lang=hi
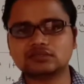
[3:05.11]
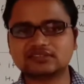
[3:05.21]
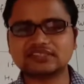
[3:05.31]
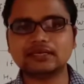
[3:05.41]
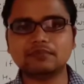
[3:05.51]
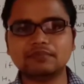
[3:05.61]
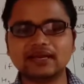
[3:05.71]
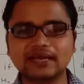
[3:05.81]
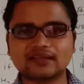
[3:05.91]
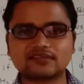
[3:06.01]
जिसकी
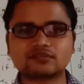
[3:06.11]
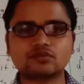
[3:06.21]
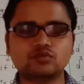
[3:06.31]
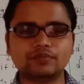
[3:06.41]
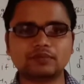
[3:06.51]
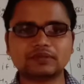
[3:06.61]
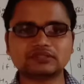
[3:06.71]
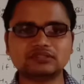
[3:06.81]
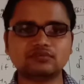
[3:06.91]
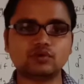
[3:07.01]
डम्बल एक्सिस के ऊपर
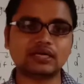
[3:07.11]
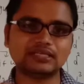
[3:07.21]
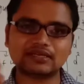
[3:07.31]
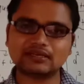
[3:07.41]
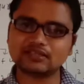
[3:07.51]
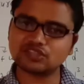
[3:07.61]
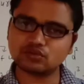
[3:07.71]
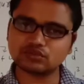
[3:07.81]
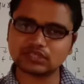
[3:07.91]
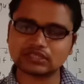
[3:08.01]
पड़ती है वो हायर एनर्जी
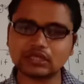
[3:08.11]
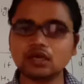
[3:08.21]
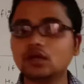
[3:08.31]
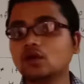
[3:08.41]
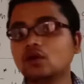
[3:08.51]
के हो जाते हैं